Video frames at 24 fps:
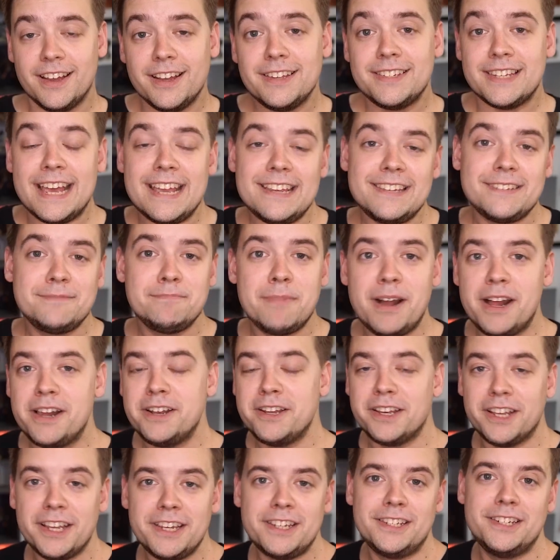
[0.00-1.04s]
Ist echt mal
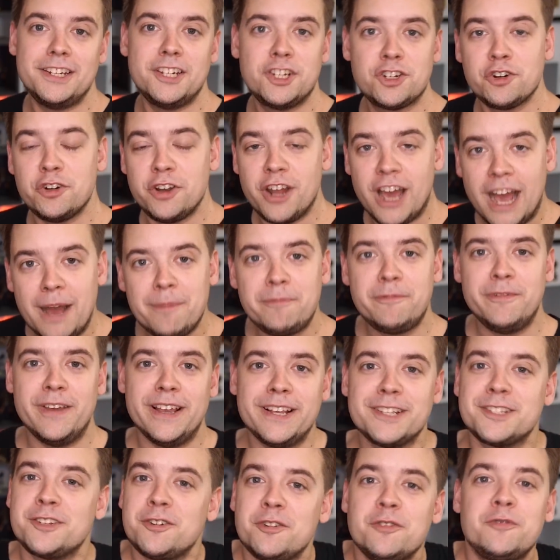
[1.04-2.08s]
eine richtig schöne
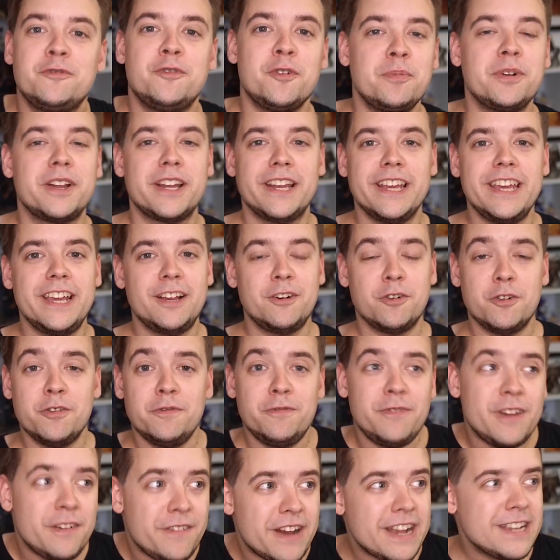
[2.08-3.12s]
Abwechslung vom Krieg
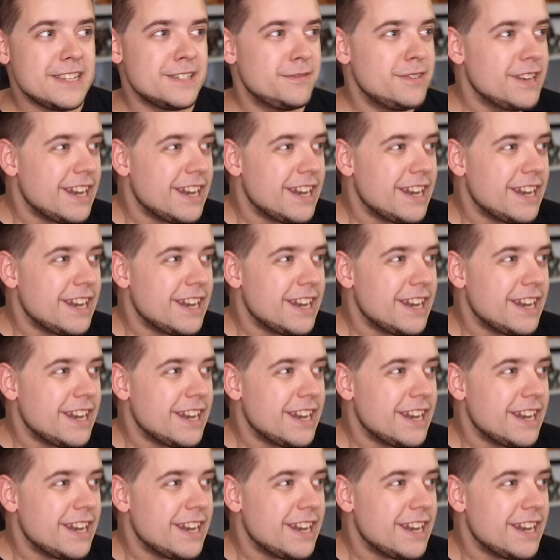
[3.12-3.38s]
und wer weiß,